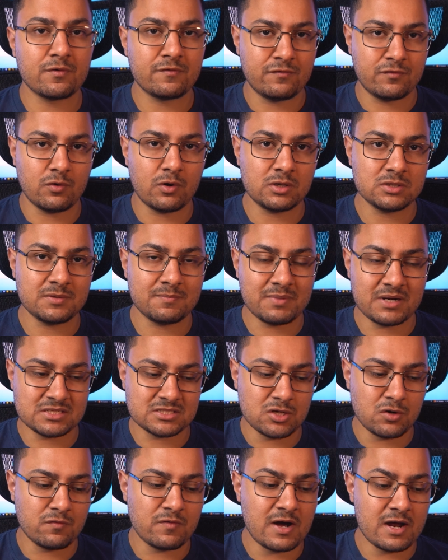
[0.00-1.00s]
Fone para
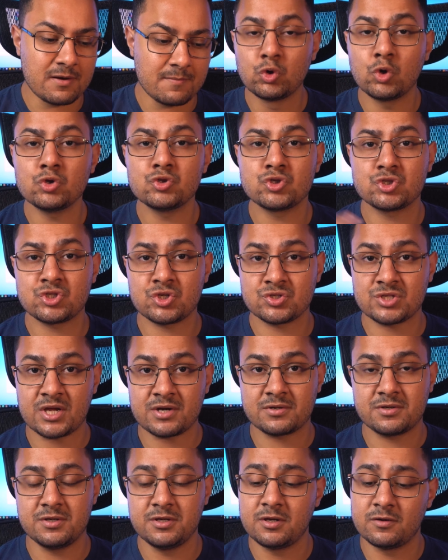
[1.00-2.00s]
salvar todos os seus
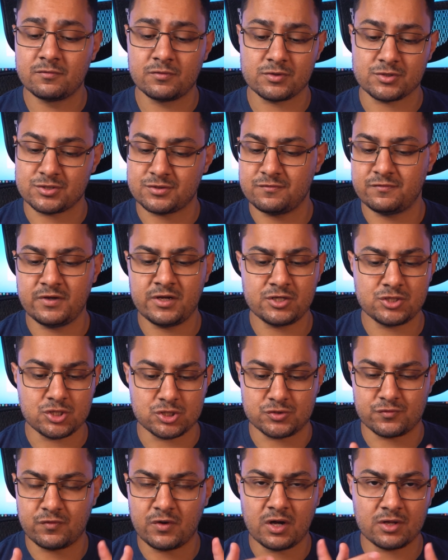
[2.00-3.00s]
arquivos,
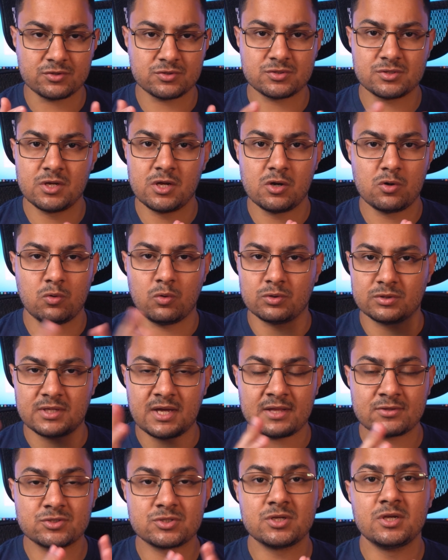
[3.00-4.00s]
vídeos, fotos,
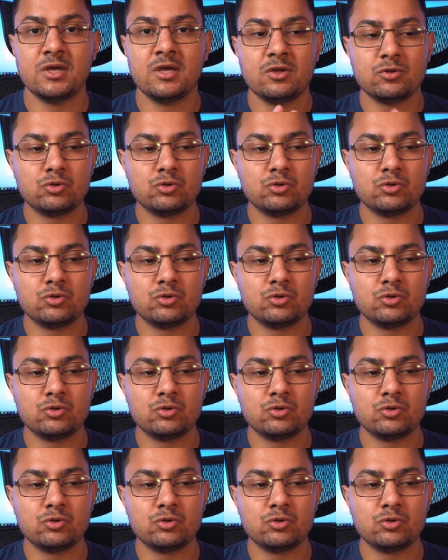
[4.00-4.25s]
contatos,